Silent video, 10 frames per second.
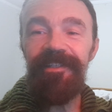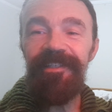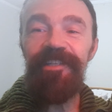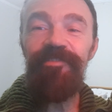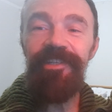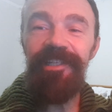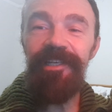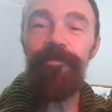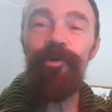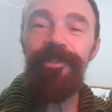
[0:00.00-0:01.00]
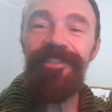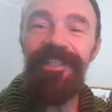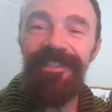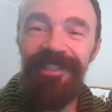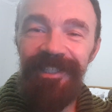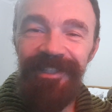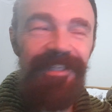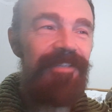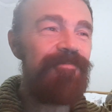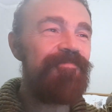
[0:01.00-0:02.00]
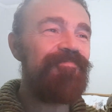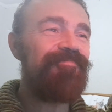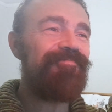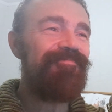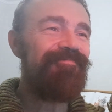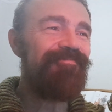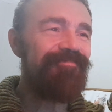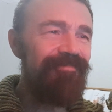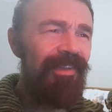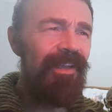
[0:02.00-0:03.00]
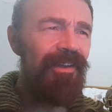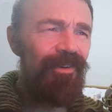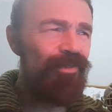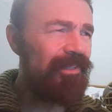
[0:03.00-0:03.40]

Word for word: dividia por 60. O